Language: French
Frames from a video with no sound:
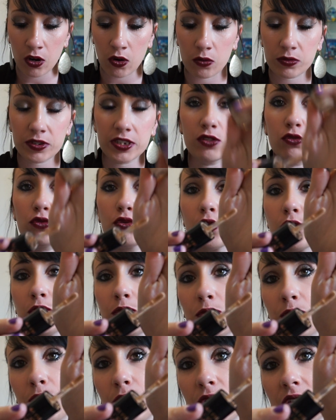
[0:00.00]
On est sur
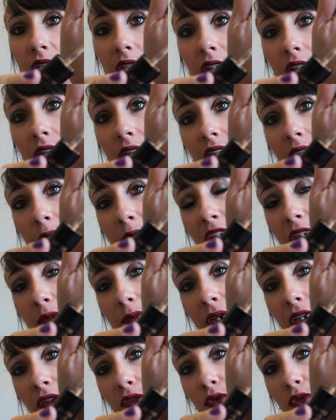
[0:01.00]
une petite, un petit
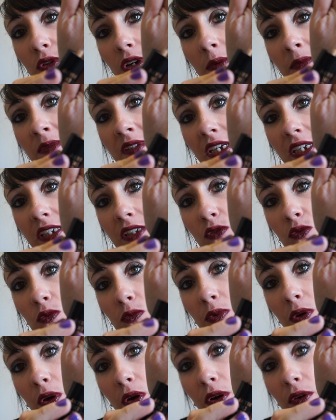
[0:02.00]
pinceau comme ça
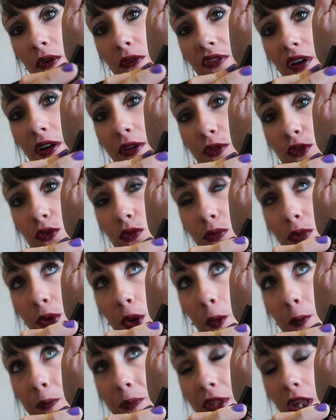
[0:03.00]
estompeur. Enfin
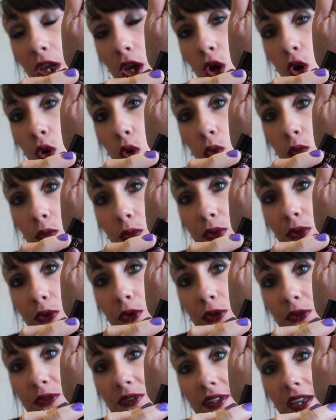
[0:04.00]
estompeur. On peut
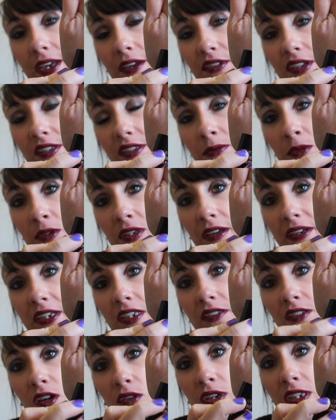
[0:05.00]
euh, très facilement travailler.
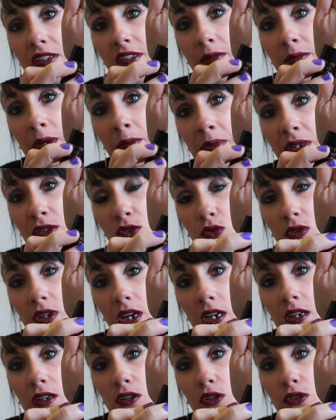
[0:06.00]
En fait c'est le même pinceau
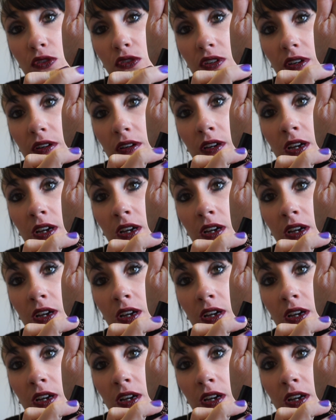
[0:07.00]
qu'un gloss.